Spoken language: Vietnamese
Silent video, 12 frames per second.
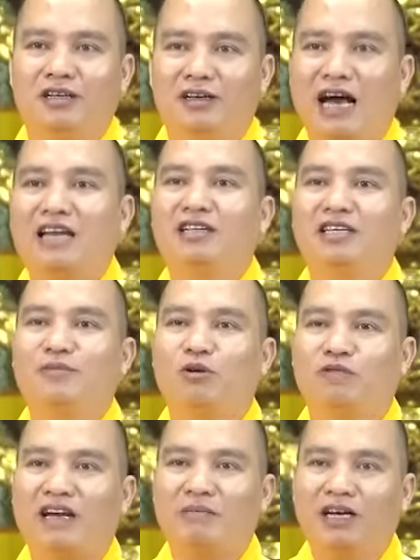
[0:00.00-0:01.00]
Ăn gì
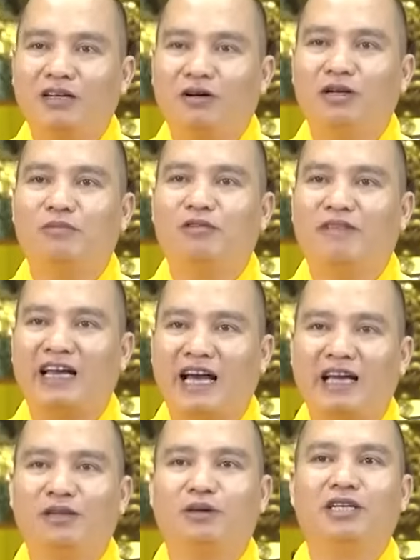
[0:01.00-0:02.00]
một vài bữa thôi, một vài
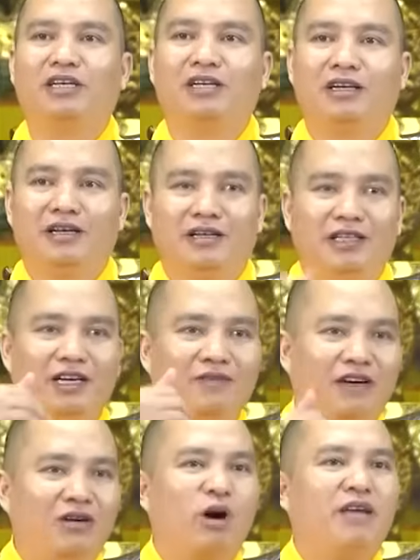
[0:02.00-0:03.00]
ngày thôi, nhưng
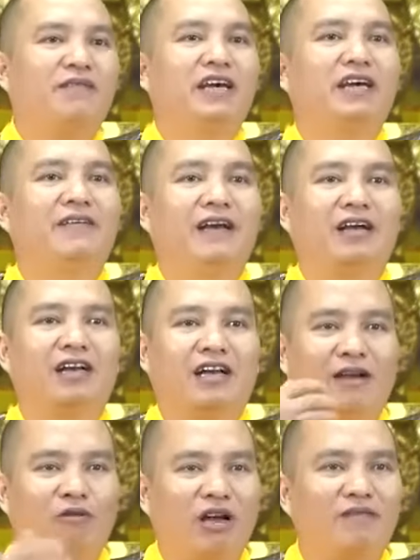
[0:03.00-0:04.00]
vẫn quay về,
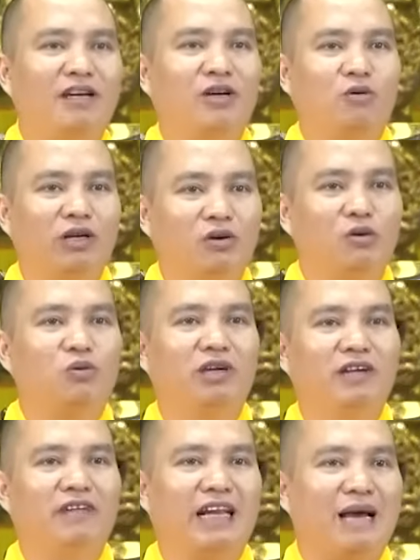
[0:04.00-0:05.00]
cái quay về cuối cùng của
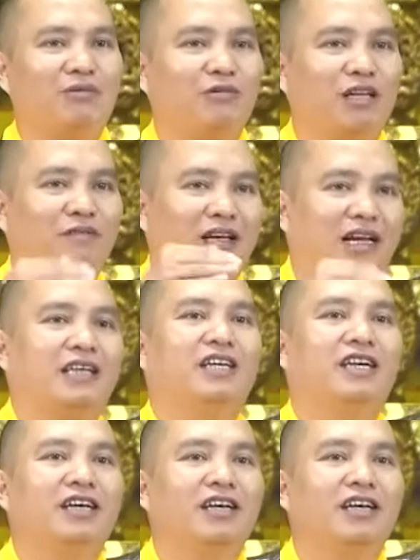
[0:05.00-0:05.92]
người Việt Nam chúng ta vẫn là gì?